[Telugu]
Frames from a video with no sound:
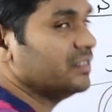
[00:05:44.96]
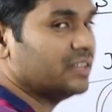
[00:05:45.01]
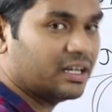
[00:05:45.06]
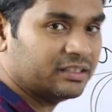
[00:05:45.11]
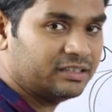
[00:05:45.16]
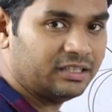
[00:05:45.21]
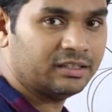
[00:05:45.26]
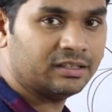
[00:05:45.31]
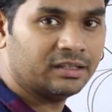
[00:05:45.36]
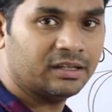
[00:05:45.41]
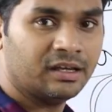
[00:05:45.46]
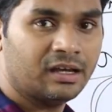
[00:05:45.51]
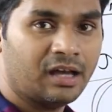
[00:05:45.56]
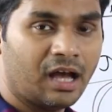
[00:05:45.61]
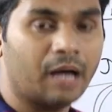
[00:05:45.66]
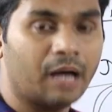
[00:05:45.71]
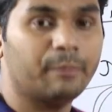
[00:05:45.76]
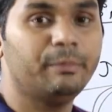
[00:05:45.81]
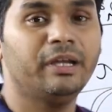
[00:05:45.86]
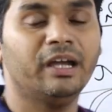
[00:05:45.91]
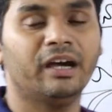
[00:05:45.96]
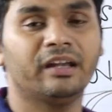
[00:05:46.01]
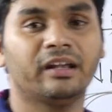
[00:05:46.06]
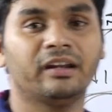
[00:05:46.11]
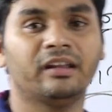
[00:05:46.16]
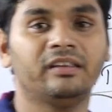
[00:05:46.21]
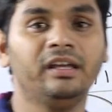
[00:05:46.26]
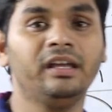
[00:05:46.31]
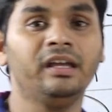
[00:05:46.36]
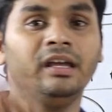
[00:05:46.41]
దాది అభియాన్
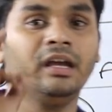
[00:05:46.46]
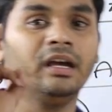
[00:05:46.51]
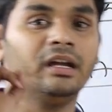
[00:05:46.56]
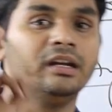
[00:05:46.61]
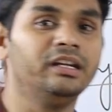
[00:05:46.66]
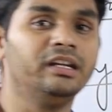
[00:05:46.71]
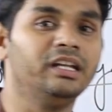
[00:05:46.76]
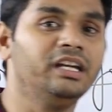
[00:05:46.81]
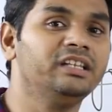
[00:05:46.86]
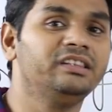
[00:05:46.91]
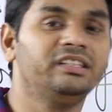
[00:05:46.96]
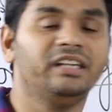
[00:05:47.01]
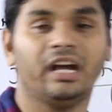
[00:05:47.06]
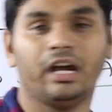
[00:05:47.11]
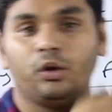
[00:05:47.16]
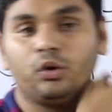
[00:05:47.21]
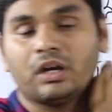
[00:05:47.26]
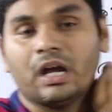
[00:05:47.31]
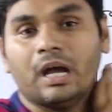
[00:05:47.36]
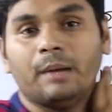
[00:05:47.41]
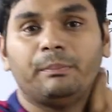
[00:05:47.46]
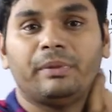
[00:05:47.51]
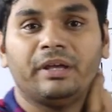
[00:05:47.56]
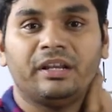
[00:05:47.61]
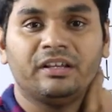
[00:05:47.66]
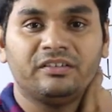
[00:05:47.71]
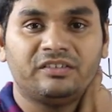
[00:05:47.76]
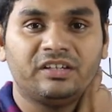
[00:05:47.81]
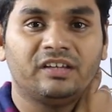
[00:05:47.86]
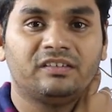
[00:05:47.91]
అనేది నీతి ఆయోగ్
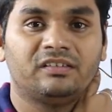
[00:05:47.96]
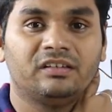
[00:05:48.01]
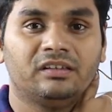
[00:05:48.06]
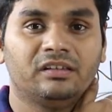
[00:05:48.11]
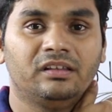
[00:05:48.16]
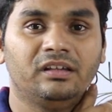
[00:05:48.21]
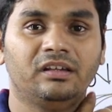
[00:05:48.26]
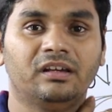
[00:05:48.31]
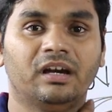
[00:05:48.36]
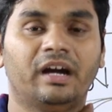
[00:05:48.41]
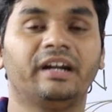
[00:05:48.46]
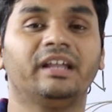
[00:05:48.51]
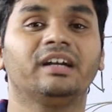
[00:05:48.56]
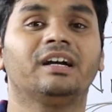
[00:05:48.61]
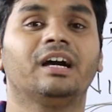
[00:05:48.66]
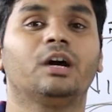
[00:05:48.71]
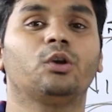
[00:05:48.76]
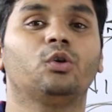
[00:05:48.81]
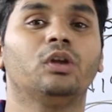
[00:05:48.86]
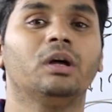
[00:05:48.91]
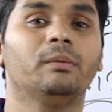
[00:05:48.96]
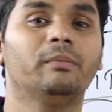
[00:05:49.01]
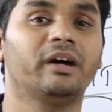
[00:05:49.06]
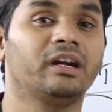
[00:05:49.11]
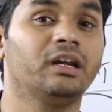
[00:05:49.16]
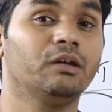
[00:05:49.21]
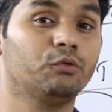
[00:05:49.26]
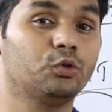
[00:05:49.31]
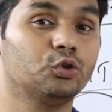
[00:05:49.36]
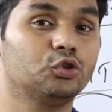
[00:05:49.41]
క్యాంపెయినింగ్ చేసింది అంటే కరోనా
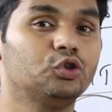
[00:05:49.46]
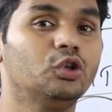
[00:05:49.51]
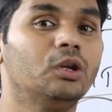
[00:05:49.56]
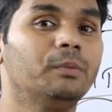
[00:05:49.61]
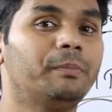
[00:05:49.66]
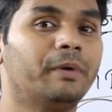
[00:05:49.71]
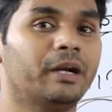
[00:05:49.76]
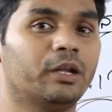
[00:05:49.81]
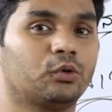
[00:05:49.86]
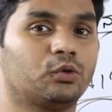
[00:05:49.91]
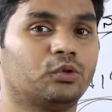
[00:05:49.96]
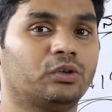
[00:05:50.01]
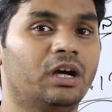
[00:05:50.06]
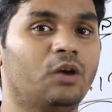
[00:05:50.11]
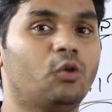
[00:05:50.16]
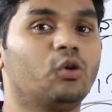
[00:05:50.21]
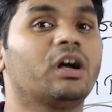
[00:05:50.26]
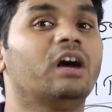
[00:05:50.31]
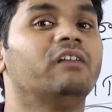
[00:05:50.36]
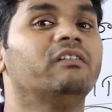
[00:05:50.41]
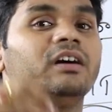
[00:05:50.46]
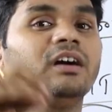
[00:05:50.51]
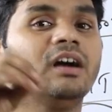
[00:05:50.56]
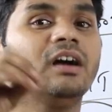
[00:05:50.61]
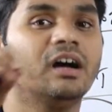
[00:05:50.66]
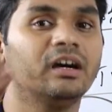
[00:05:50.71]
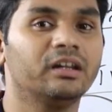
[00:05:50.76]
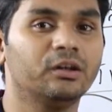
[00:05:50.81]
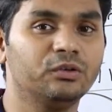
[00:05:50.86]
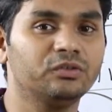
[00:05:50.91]
బారిన వృద్ధులు పడకుండా ఒక
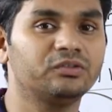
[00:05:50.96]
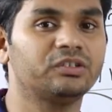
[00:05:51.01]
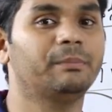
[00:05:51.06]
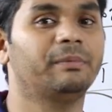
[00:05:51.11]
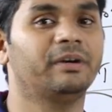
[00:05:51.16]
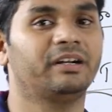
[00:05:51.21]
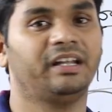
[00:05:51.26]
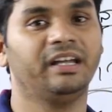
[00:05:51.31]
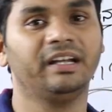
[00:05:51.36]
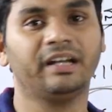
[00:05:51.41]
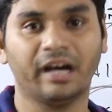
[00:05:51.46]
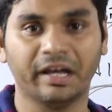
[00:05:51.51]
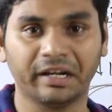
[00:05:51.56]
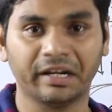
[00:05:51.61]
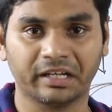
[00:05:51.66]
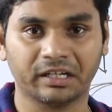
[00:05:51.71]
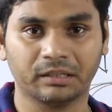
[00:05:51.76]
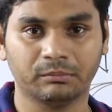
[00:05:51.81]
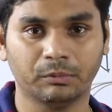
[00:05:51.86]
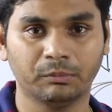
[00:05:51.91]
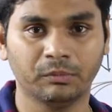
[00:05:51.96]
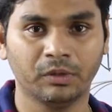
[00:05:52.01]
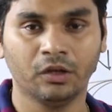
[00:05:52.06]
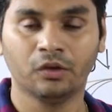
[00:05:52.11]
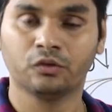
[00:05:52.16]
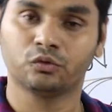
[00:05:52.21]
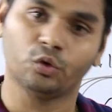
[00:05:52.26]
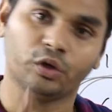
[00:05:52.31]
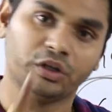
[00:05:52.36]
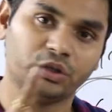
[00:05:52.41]
అవగాహనను చేపట్టే కార్యక్రమం
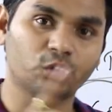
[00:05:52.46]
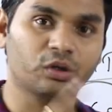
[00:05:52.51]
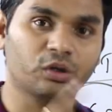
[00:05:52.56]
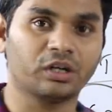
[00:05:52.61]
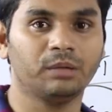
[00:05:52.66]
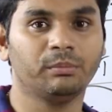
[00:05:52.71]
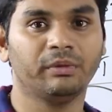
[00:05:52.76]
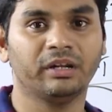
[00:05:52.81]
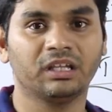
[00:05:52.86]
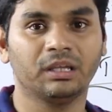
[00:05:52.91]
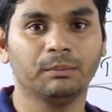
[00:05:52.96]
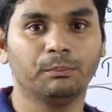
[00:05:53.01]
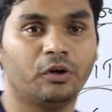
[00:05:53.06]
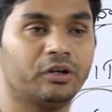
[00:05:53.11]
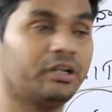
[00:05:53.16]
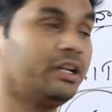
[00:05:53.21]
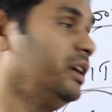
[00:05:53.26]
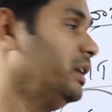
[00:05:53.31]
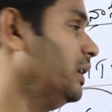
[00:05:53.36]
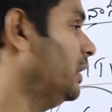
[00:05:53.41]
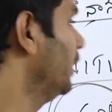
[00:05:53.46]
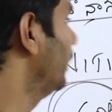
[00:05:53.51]
సో ఇదొకటి మనకి ఇంపార్టెంట్